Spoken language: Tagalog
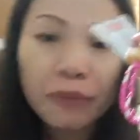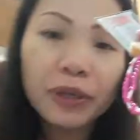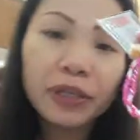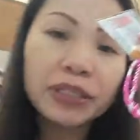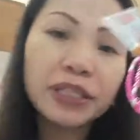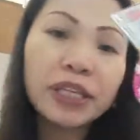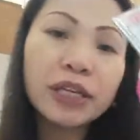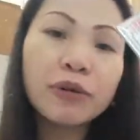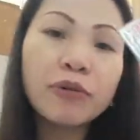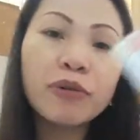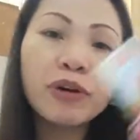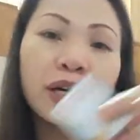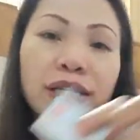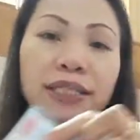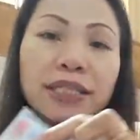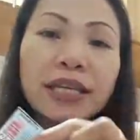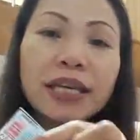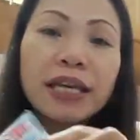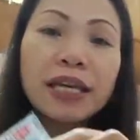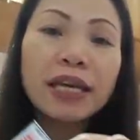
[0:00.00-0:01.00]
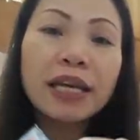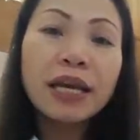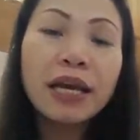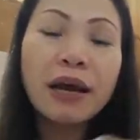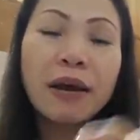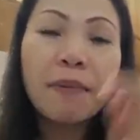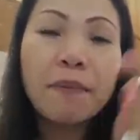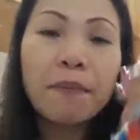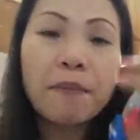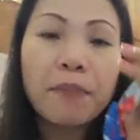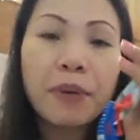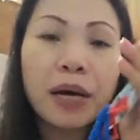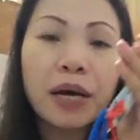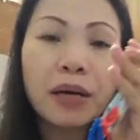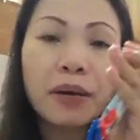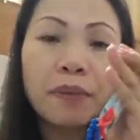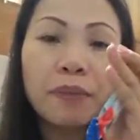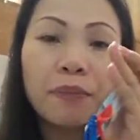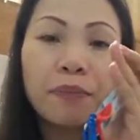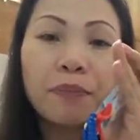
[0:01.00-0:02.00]
birthday ko kasi
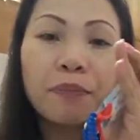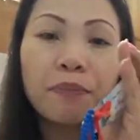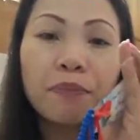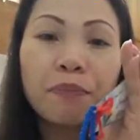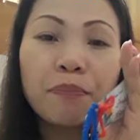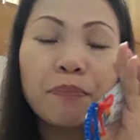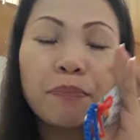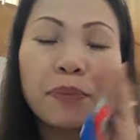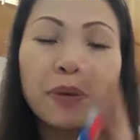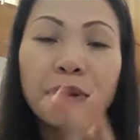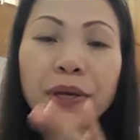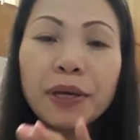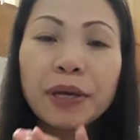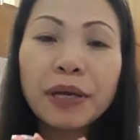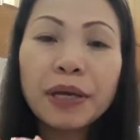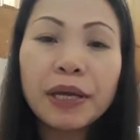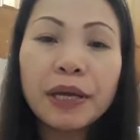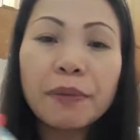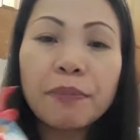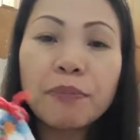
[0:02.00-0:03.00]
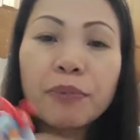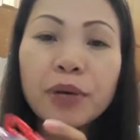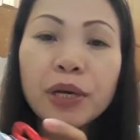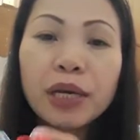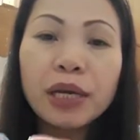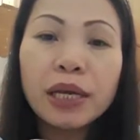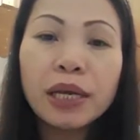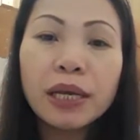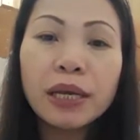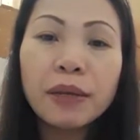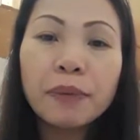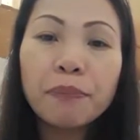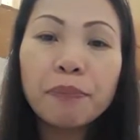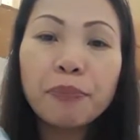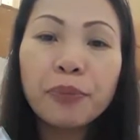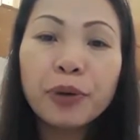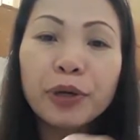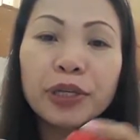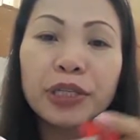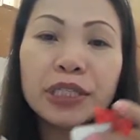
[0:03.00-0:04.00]
pag every
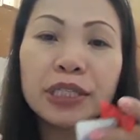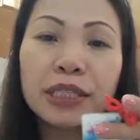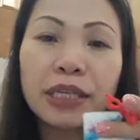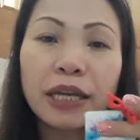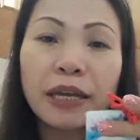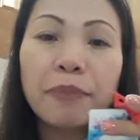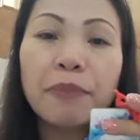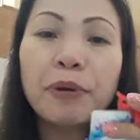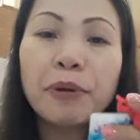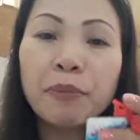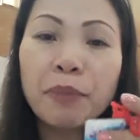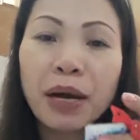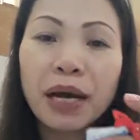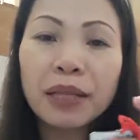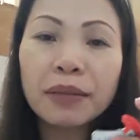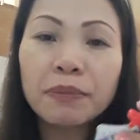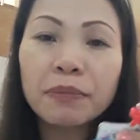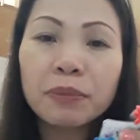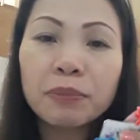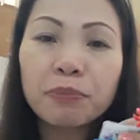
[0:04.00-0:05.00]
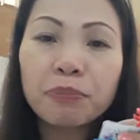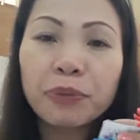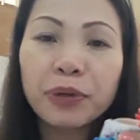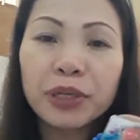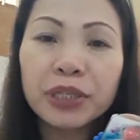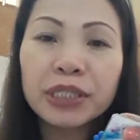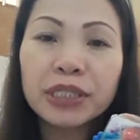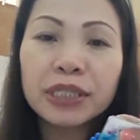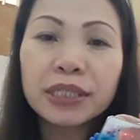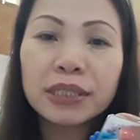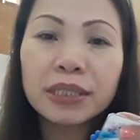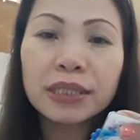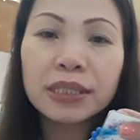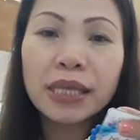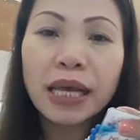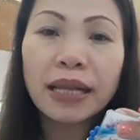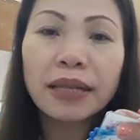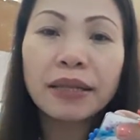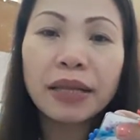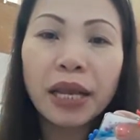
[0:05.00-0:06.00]
first every month first
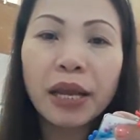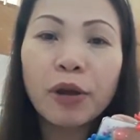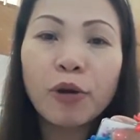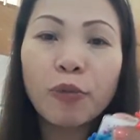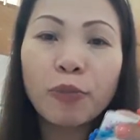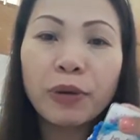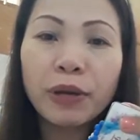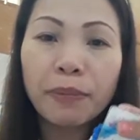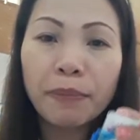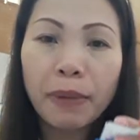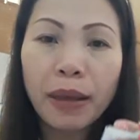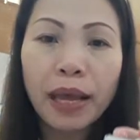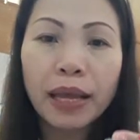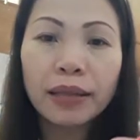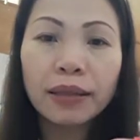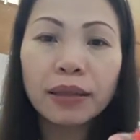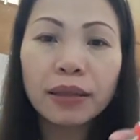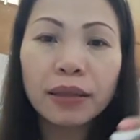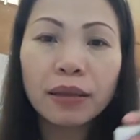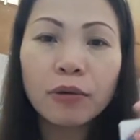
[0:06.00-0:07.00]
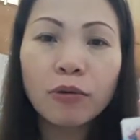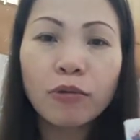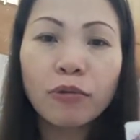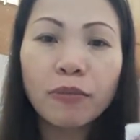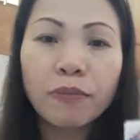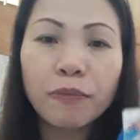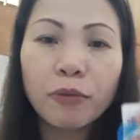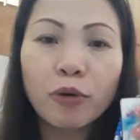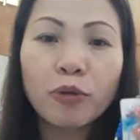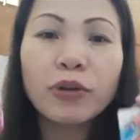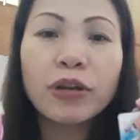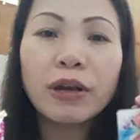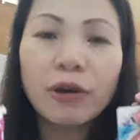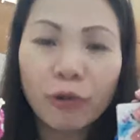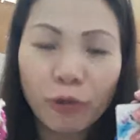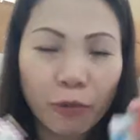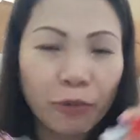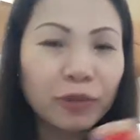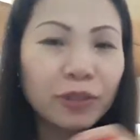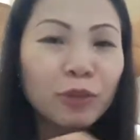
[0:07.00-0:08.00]
Sunday of the month on the,
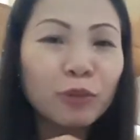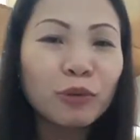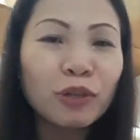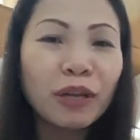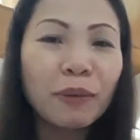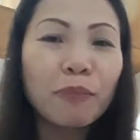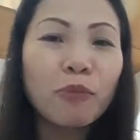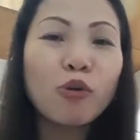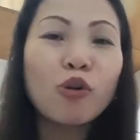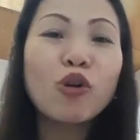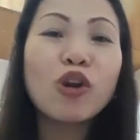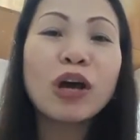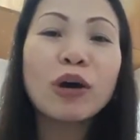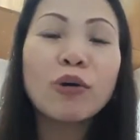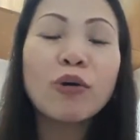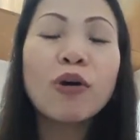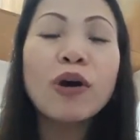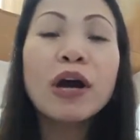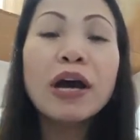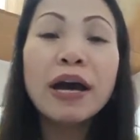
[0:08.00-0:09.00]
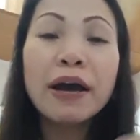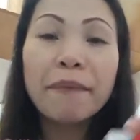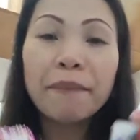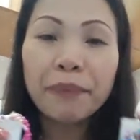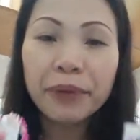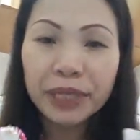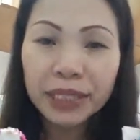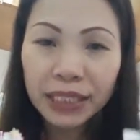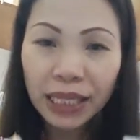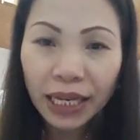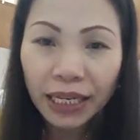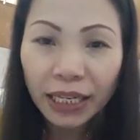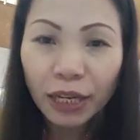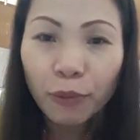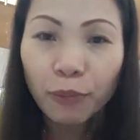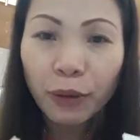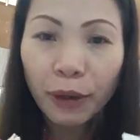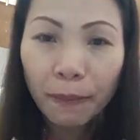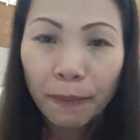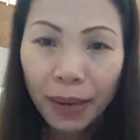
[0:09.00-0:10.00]
so nabulol ako first Sunday
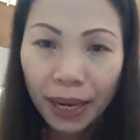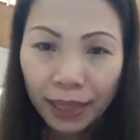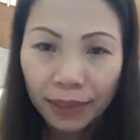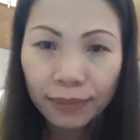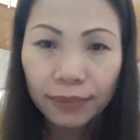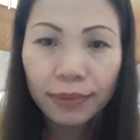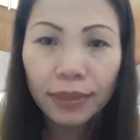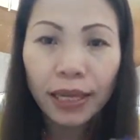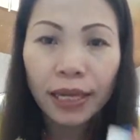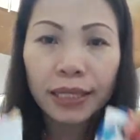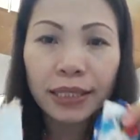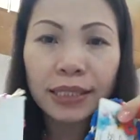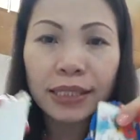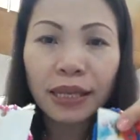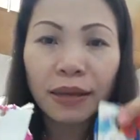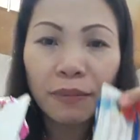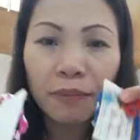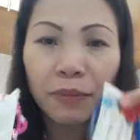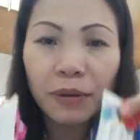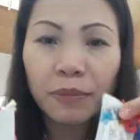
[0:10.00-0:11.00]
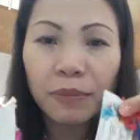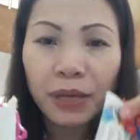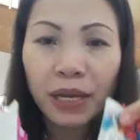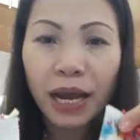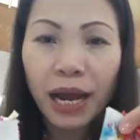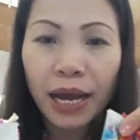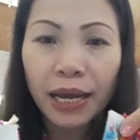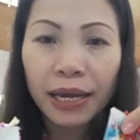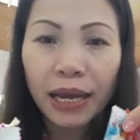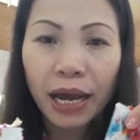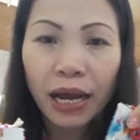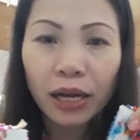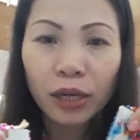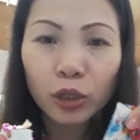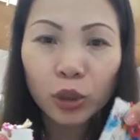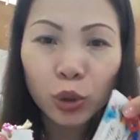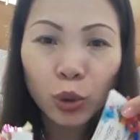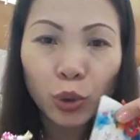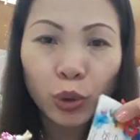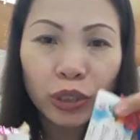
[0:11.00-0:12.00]
of the month is nagbibigay ang
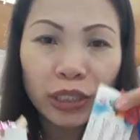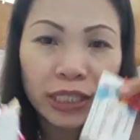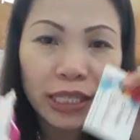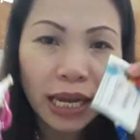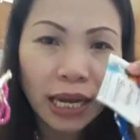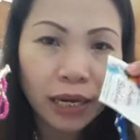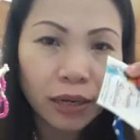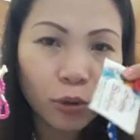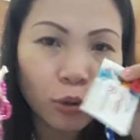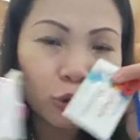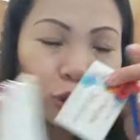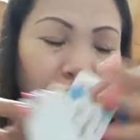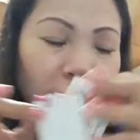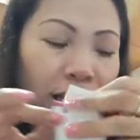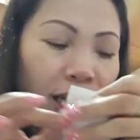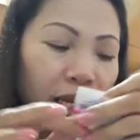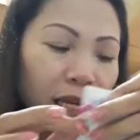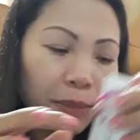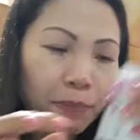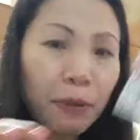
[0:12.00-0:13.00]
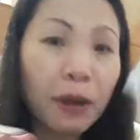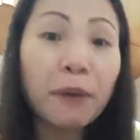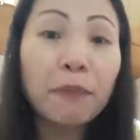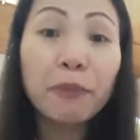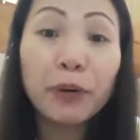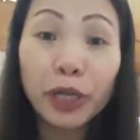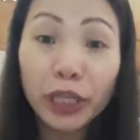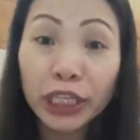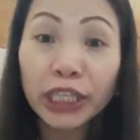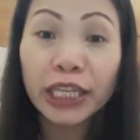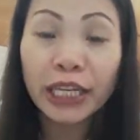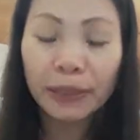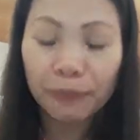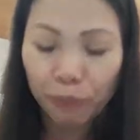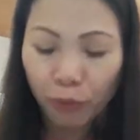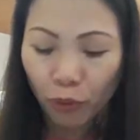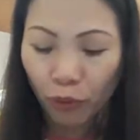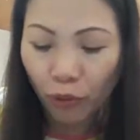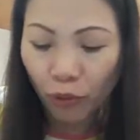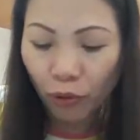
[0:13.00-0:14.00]
church ng rosary pag birthday
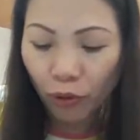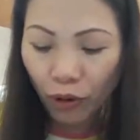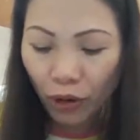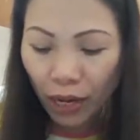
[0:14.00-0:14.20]
ko